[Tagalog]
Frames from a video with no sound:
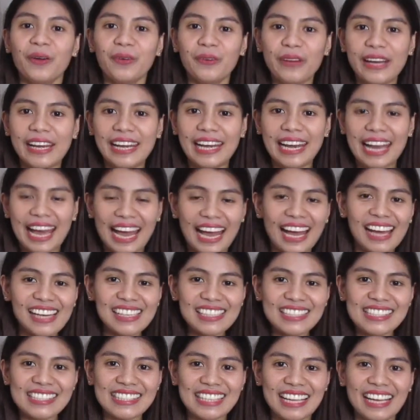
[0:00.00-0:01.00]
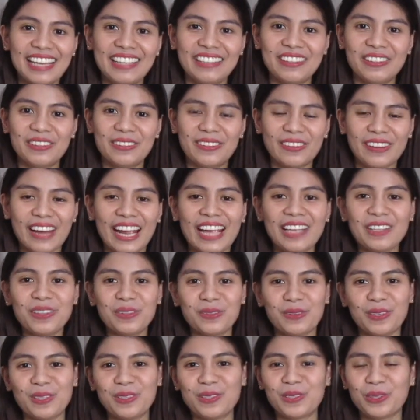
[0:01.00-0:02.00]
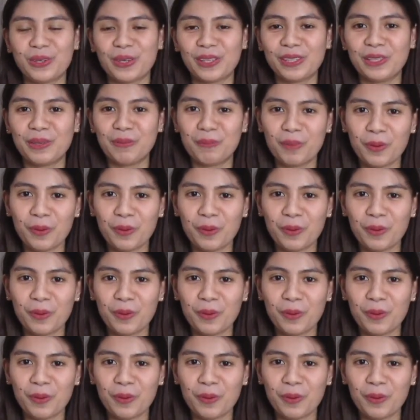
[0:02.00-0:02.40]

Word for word: relax and try to enjoy the